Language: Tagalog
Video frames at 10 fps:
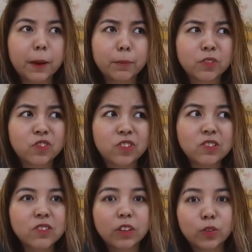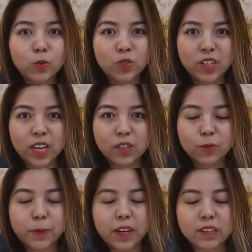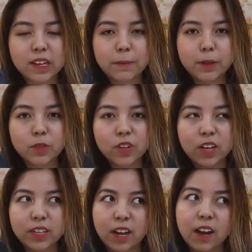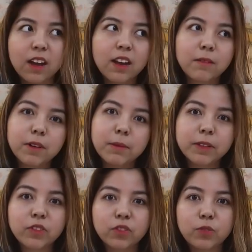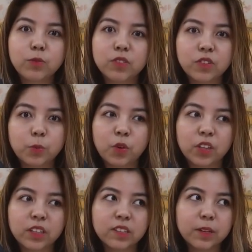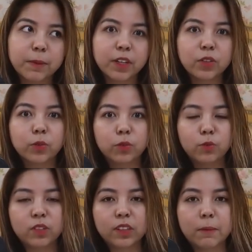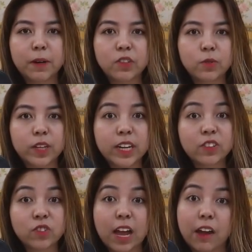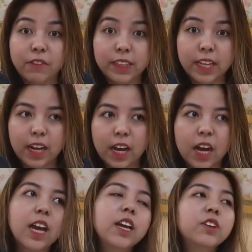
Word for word: Tapos, she's not using it. So, parang sabi ko sa kanya, Mom, I'll just use this one. Kasi parang you don't use it naman. So, can I just have it na lang?